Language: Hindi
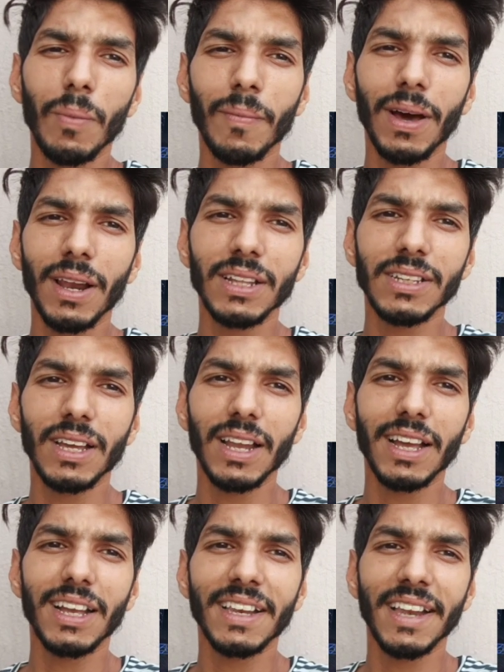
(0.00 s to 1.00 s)
माना जा रहा
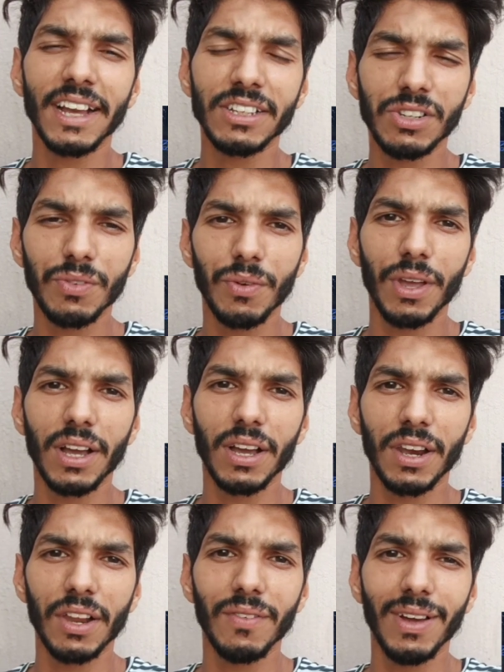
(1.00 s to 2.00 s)
है कि नेक्स्ट वे
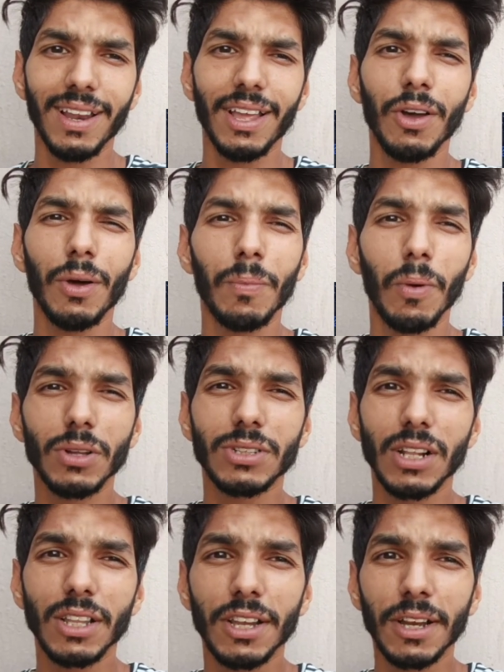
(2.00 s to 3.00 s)
करने वाले हैं और बहुत
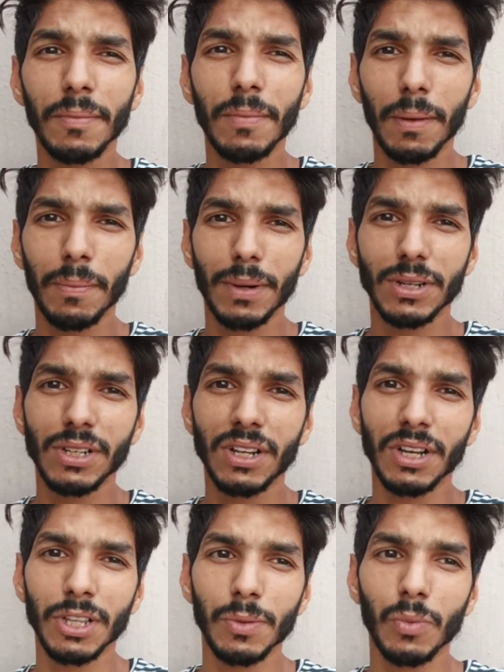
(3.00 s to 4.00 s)
जल्दी इनकी प्रेपरेशन
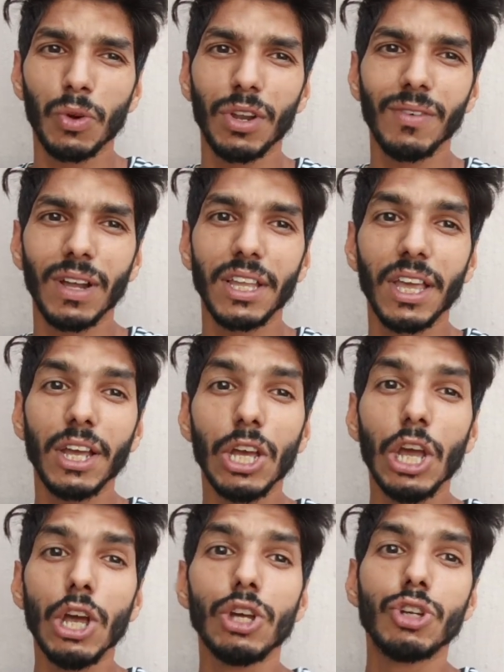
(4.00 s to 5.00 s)
ख़त्म होने वाली है
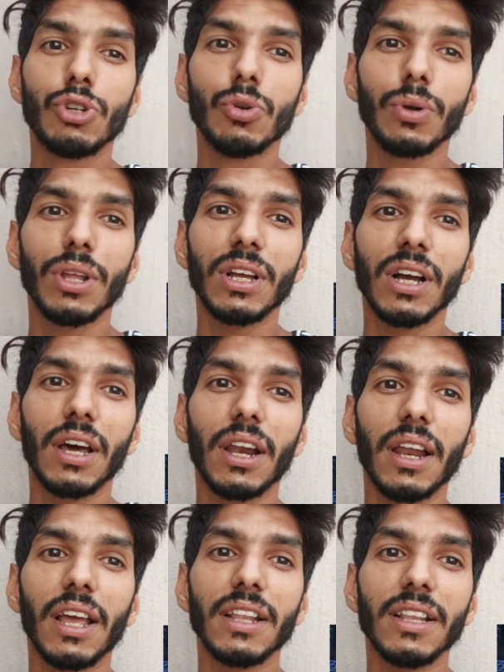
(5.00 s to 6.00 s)
शूटिंग कर
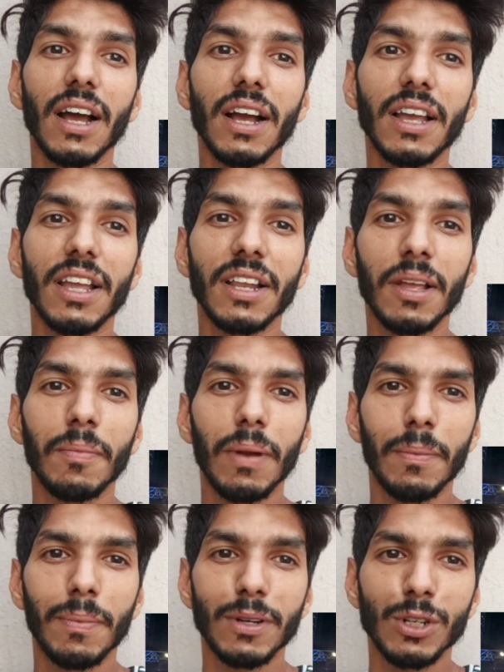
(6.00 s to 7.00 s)
रहे हैं ताकि इनकी
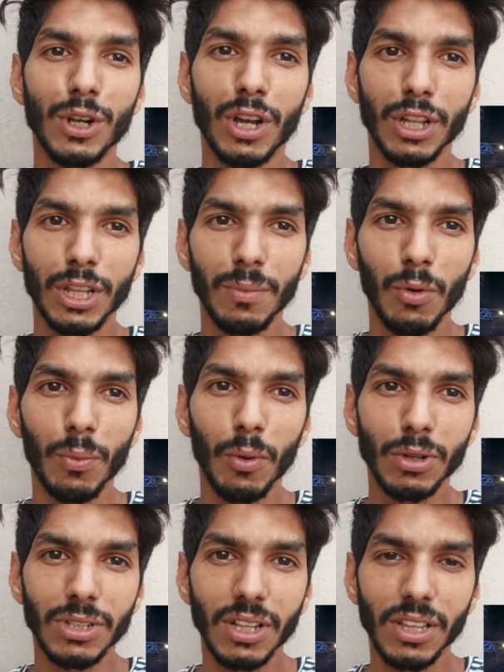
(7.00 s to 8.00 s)
प्रेपरेशन ख़त्म हो
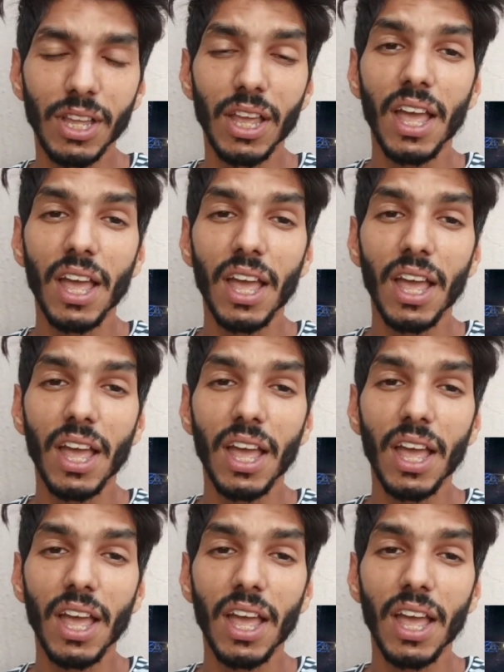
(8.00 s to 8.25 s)
बहुत जल्दी